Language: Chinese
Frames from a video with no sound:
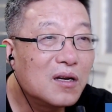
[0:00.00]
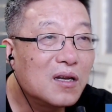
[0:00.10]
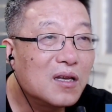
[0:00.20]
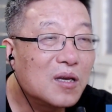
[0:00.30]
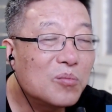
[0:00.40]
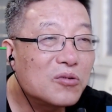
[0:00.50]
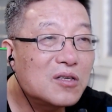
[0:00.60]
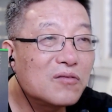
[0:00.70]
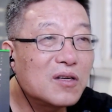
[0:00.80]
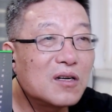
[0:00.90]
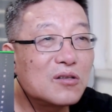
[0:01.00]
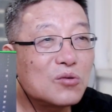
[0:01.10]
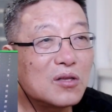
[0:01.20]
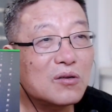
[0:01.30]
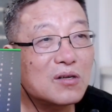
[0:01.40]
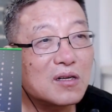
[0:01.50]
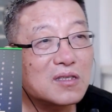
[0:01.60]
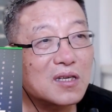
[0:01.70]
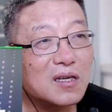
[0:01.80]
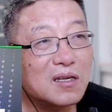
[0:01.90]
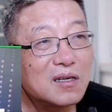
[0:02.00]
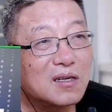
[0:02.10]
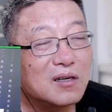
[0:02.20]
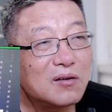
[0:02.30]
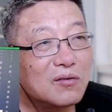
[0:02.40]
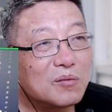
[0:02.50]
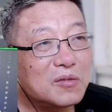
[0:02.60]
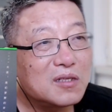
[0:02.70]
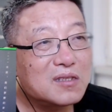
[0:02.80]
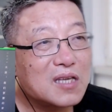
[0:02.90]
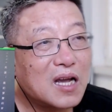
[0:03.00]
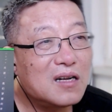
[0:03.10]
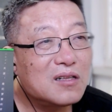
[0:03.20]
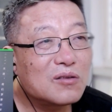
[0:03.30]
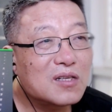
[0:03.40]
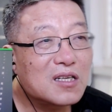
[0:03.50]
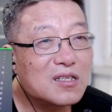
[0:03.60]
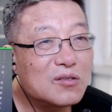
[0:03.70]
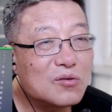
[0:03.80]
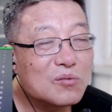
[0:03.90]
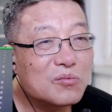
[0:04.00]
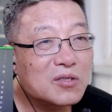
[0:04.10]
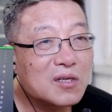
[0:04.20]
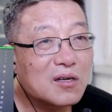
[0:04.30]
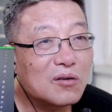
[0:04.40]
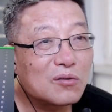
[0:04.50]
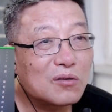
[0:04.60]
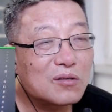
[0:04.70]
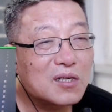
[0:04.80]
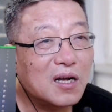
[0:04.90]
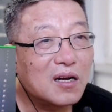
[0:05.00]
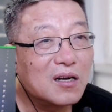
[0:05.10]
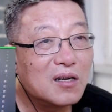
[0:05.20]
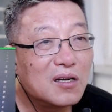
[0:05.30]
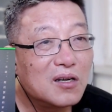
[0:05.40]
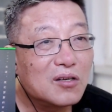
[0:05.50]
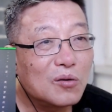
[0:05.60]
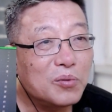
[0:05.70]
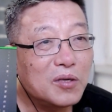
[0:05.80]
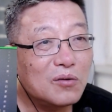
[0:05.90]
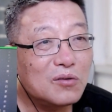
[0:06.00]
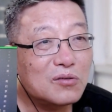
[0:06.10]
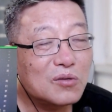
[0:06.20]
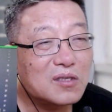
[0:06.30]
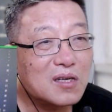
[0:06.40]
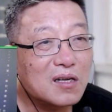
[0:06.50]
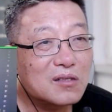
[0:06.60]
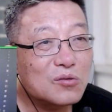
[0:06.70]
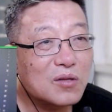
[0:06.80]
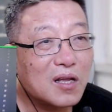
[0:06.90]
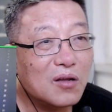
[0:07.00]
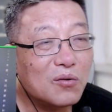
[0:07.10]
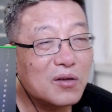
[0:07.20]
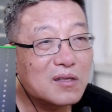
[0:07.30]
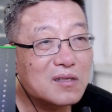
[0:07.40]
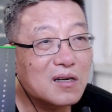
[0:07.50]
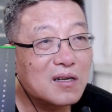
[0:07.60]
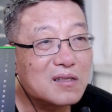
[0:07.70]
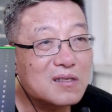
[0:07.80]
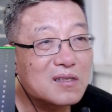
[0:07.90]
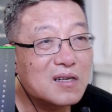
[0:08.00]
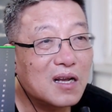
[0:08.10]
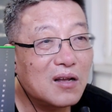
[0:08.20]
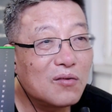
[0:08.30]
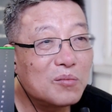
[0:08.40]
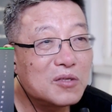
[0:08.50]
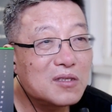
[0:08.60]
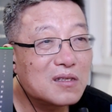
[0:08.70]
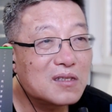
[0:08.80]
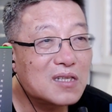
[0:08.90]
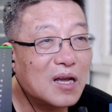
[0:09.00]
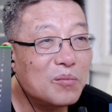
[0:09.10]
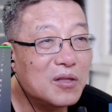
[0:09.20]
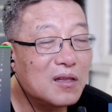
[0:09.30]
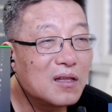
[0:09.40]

也不是为了赚多少钱。我们的家人都在心中，不在口头上。有评论说像座谈会，这个很自然。我们请的嘉宾，